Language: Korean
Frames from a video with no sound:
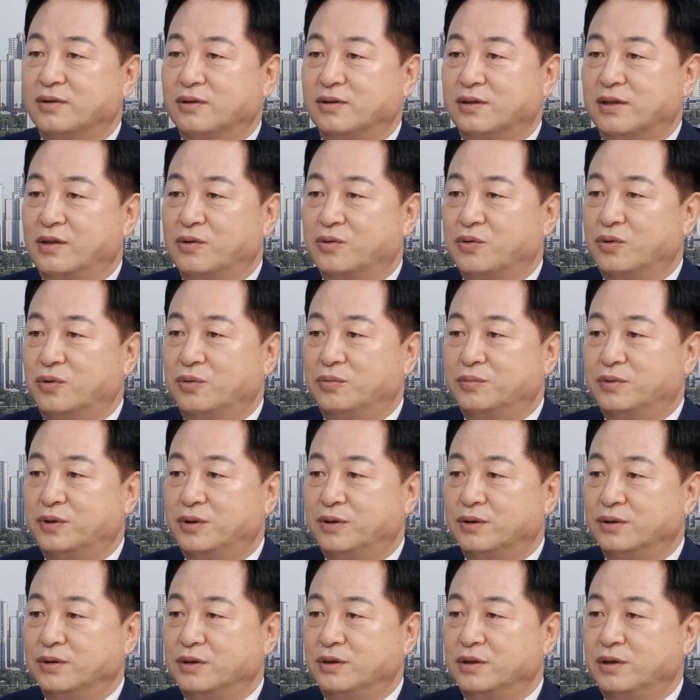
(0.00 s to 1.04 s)
결코
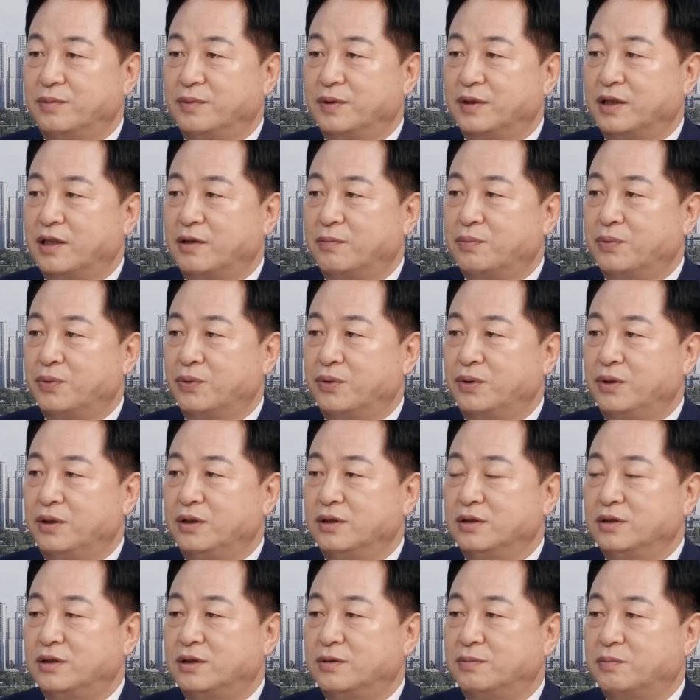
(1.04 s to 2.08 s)
뭐 이재명 대표
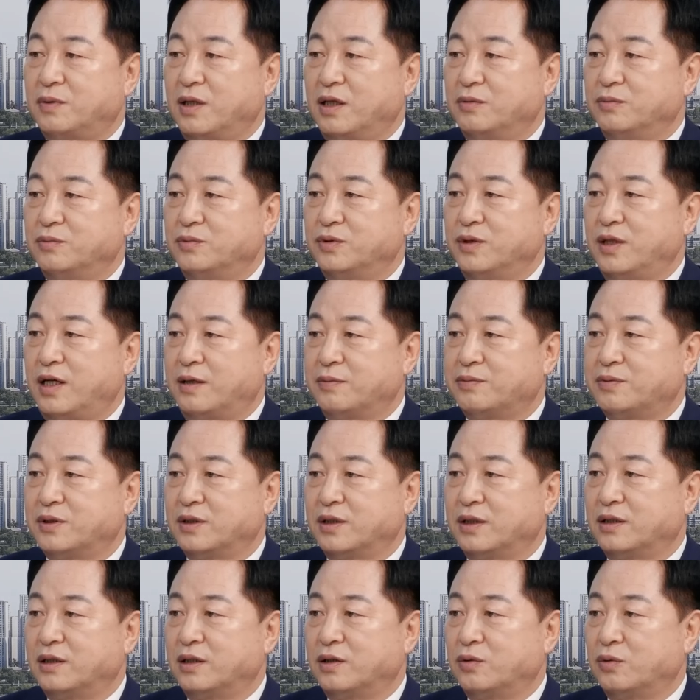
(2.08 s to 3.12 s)
리더십 때문에
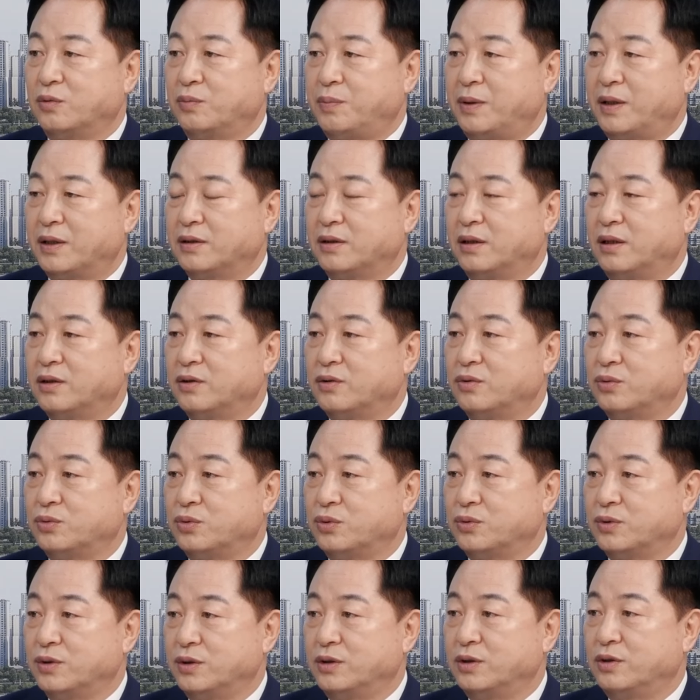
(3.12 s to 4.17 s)
합성했다고 평가하기도
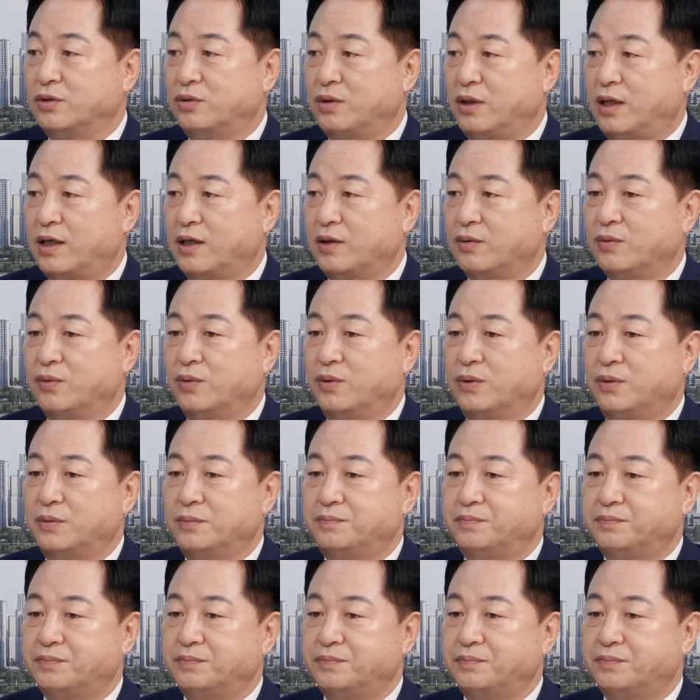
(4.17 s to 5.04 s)
좀 그러기도 네. 하고